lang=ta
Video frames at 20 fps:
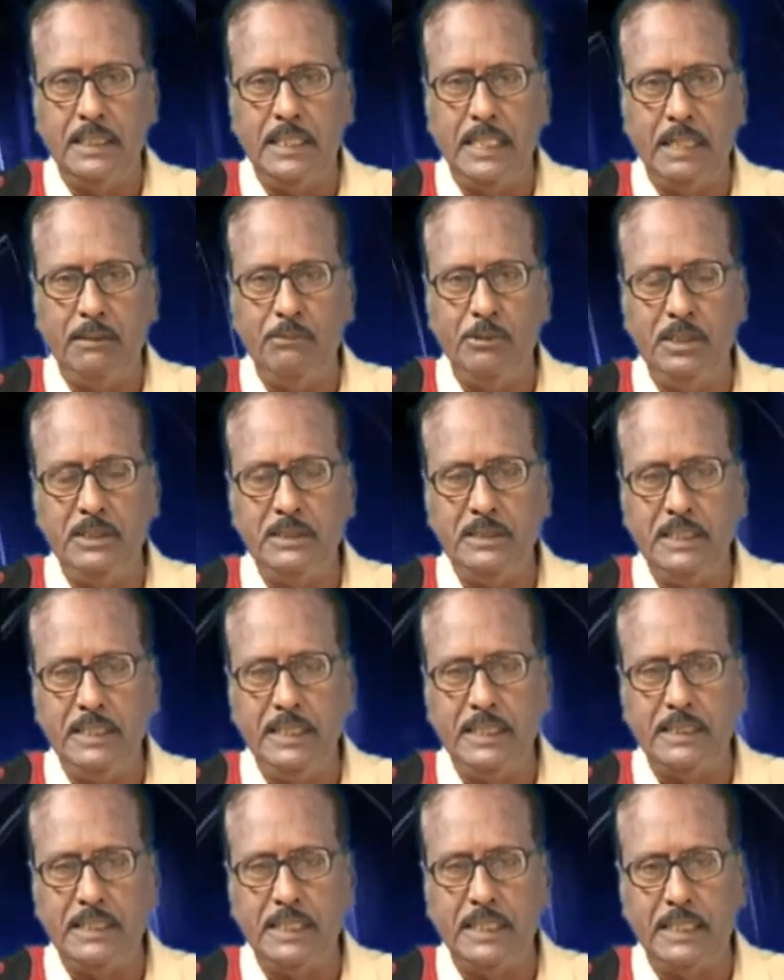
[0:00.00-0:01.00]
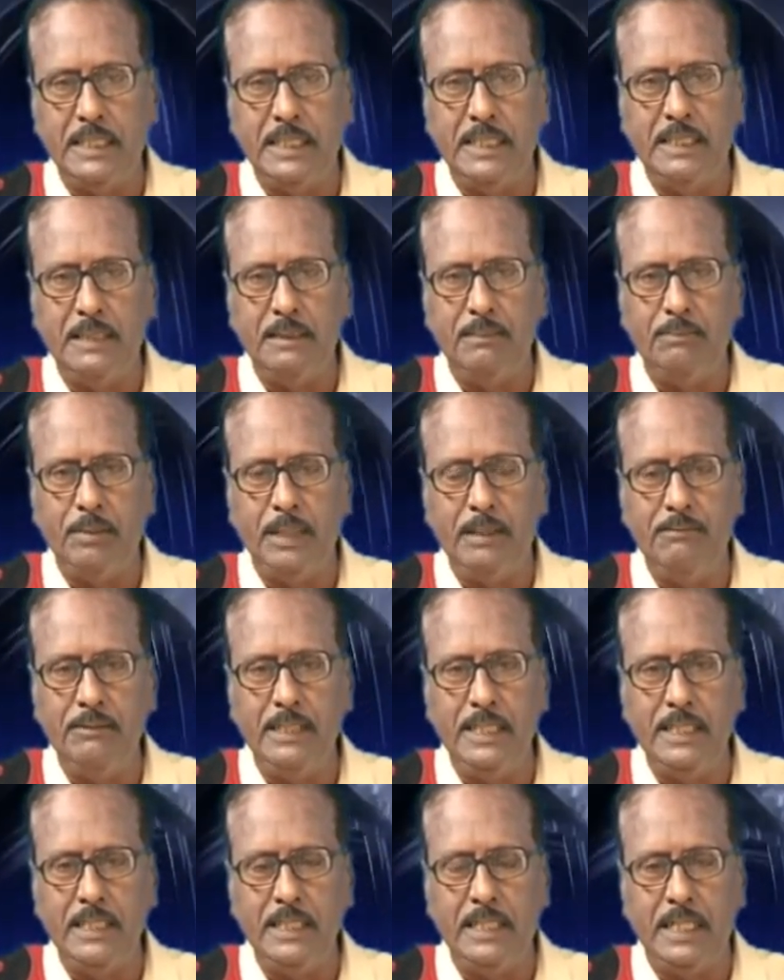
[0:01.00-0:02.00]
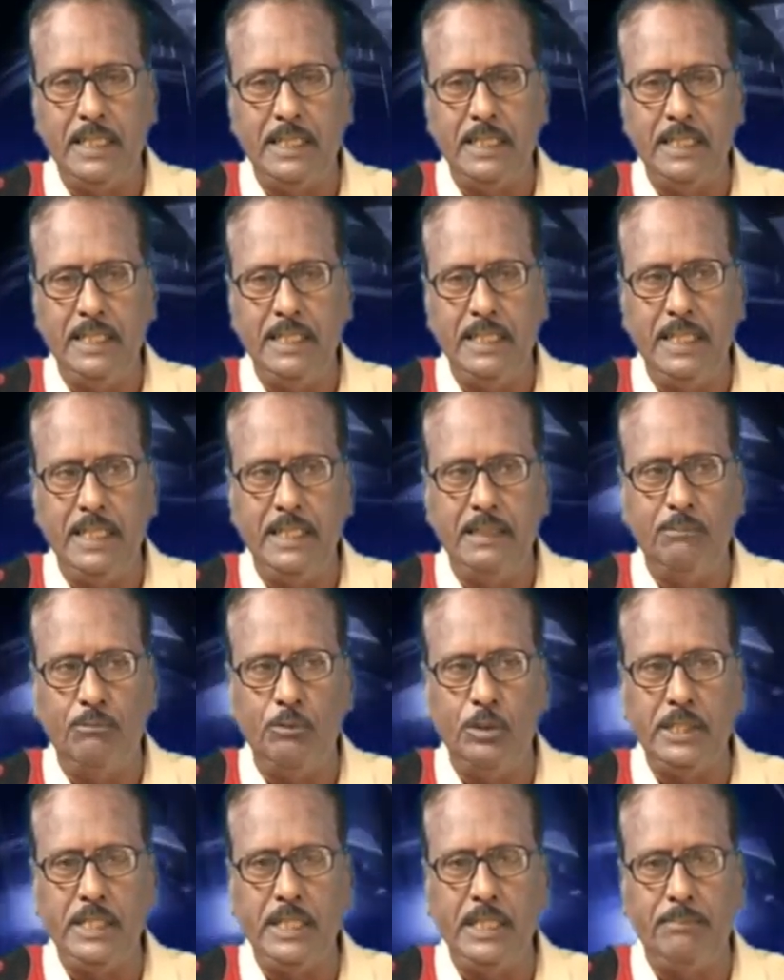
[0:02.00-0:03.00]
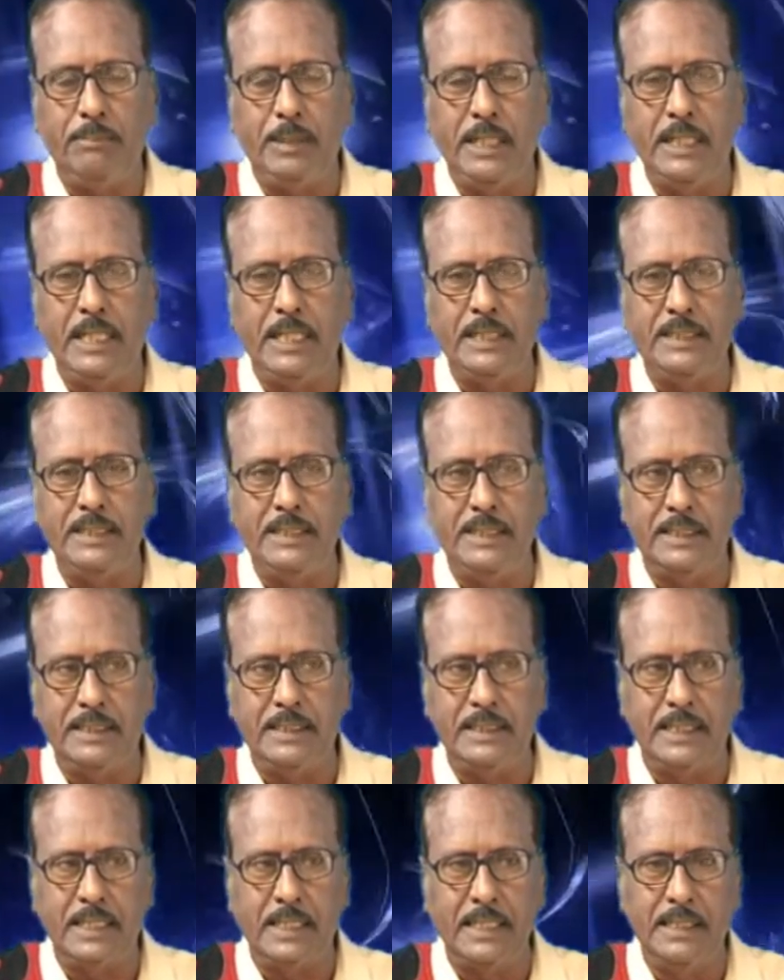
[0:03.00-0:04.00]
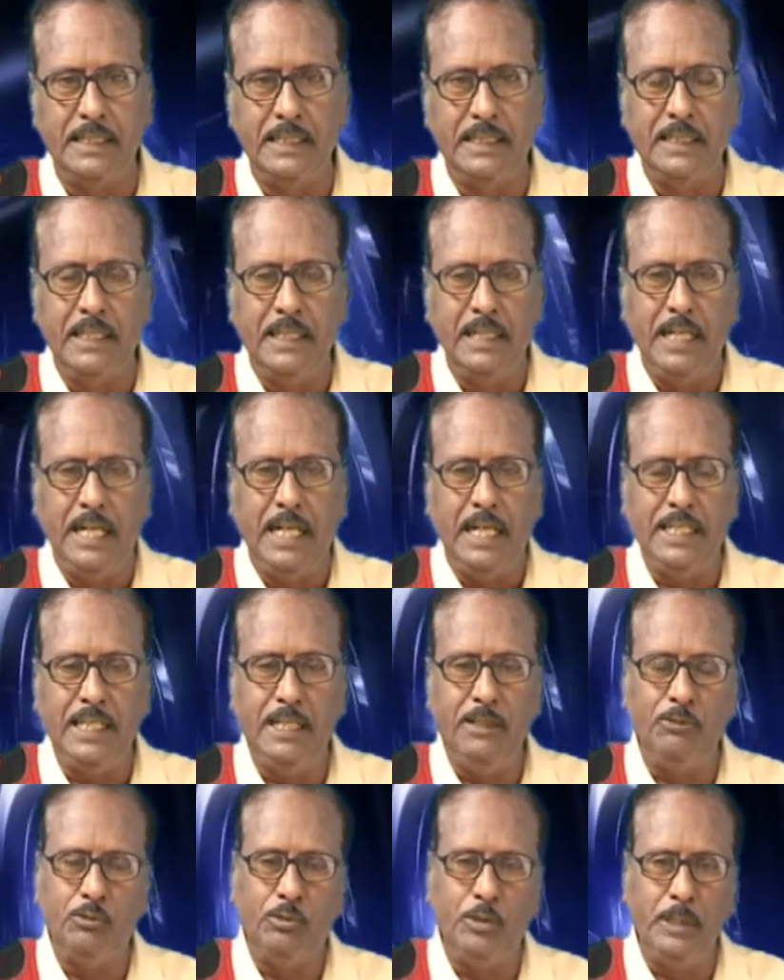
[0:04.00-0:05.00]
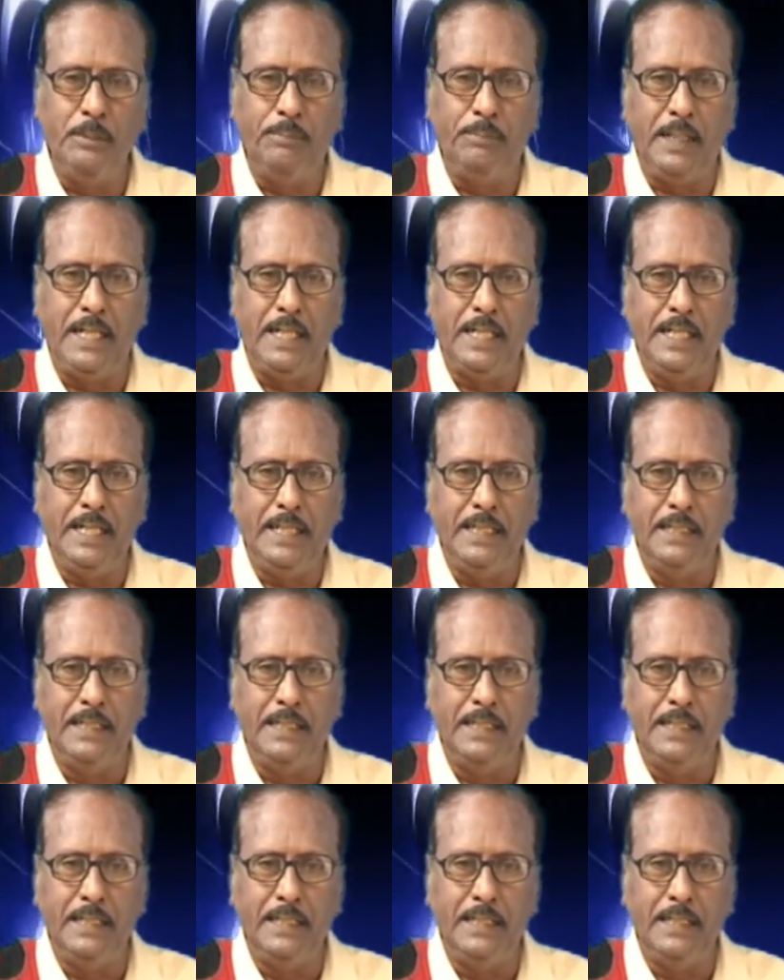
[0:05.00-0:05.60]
கம்யூனிச இயக்கங்கள் பல்வேறு நாடுகளிலே முக்கிய பங்காற்றி இருக்கின்றன அதிலும் குறிப்பாக